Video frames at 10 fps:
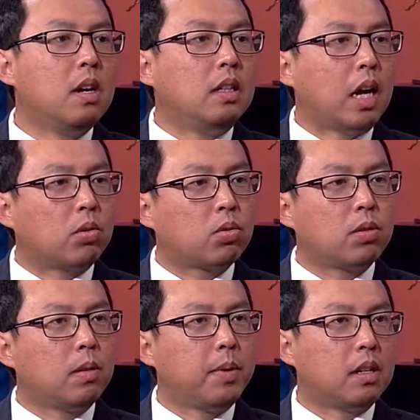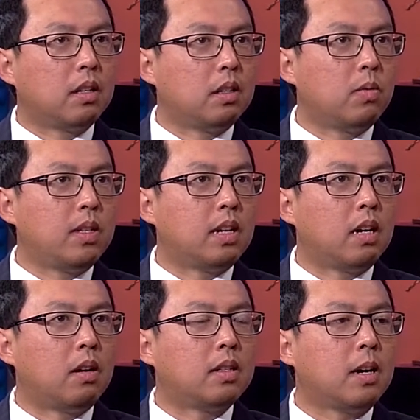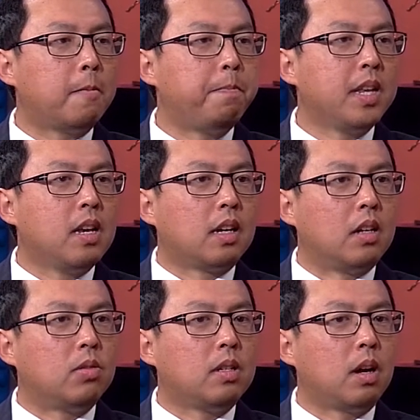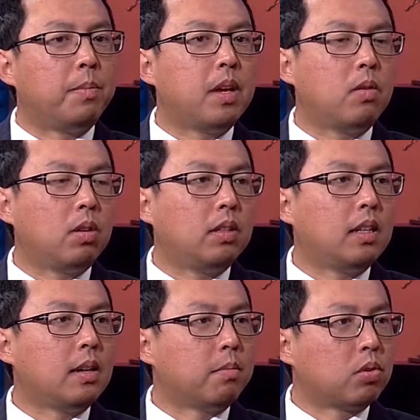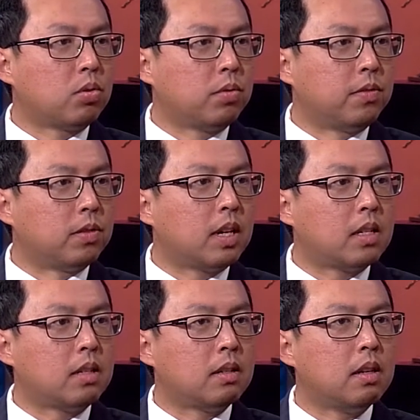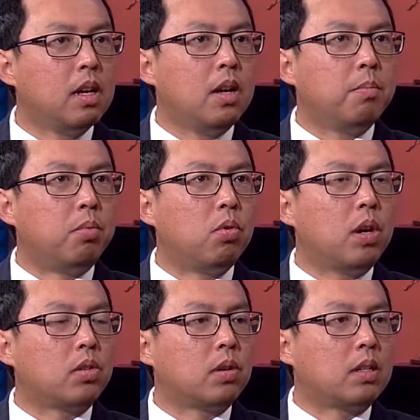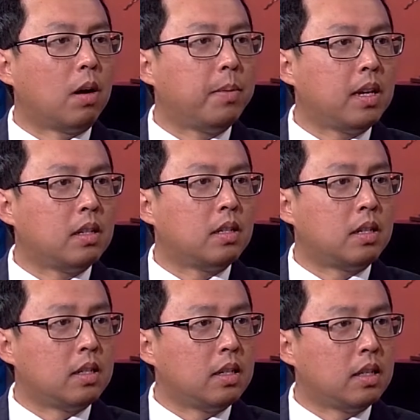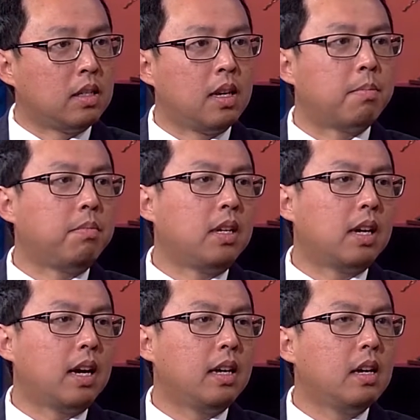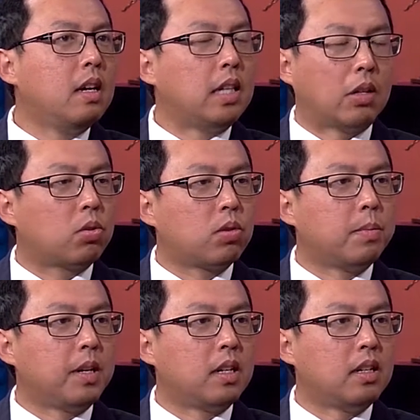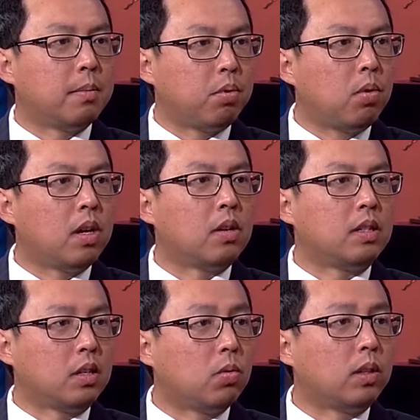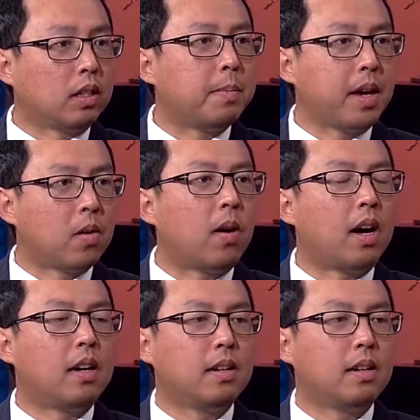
大多数的病人可能会讲，好像感觉小便会有一点点不舒服，但是不会说小便失禁，也应该大多数的病人也不会有性功能的变化。